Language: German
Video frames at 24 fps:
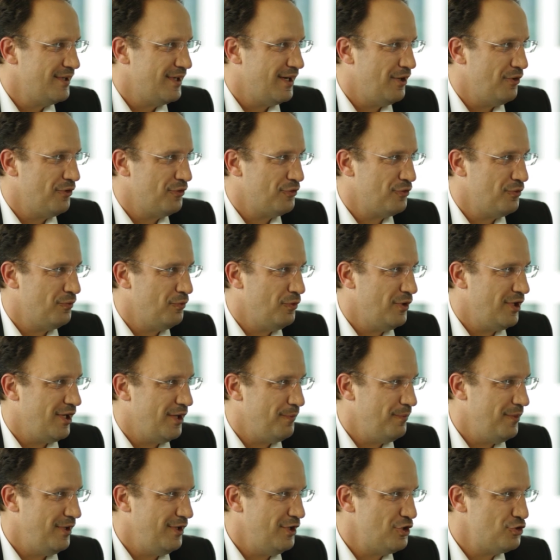auch sowohl
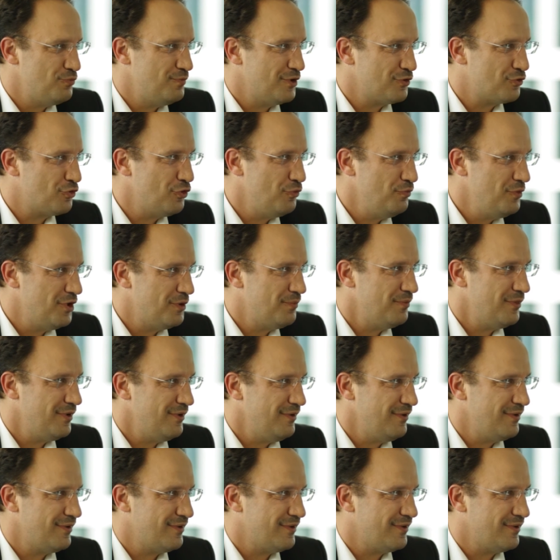an
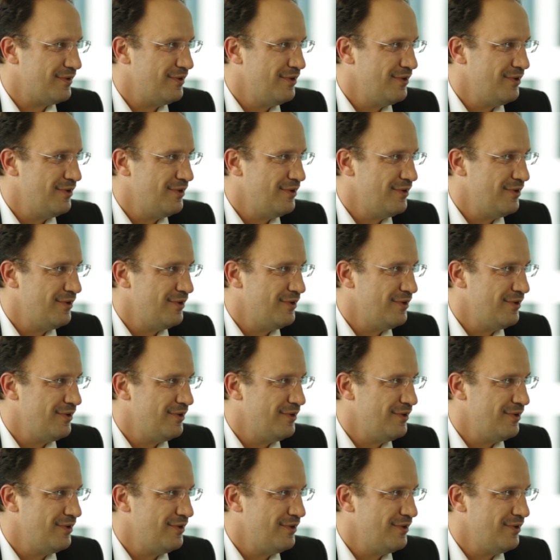Management-Commitment